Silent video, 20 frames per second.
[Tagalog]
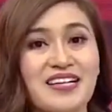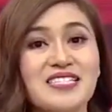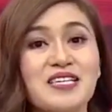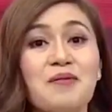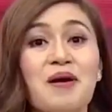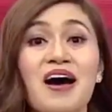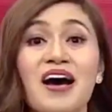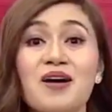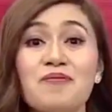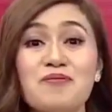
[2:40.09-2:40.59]

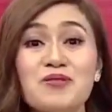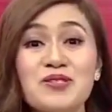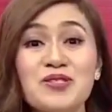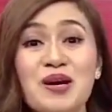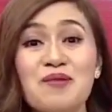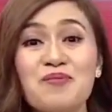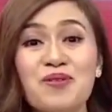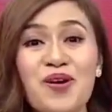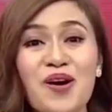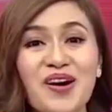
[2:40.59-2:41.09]
Sa mga
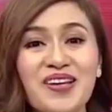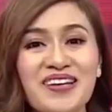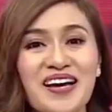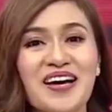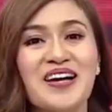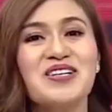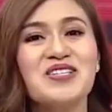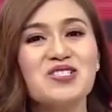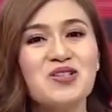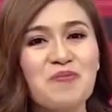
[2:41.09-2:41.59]
kapuso abroad,
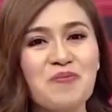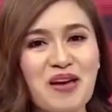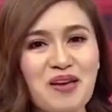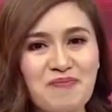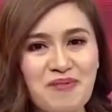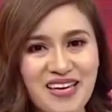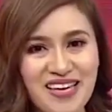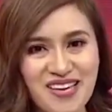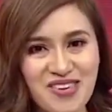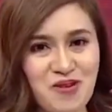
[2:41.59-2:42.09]

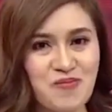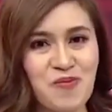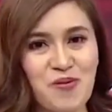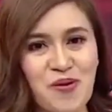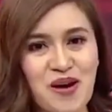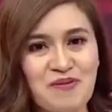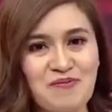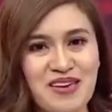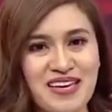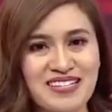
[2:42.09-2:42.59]
subaybayan niyo
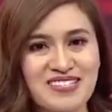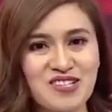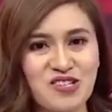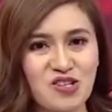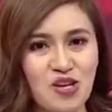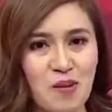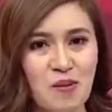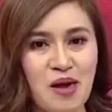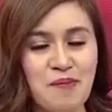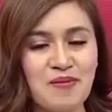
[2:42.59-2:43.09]
po kami
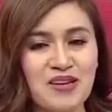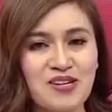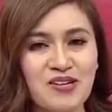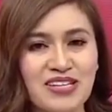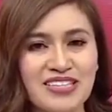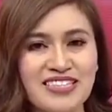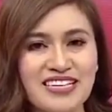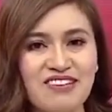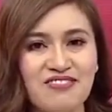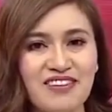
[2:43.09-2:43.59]
sa GMA
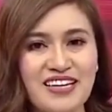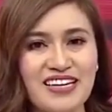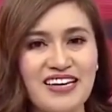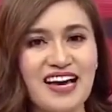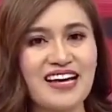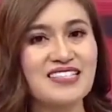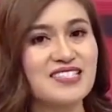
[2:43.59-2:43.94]
Pinoy TV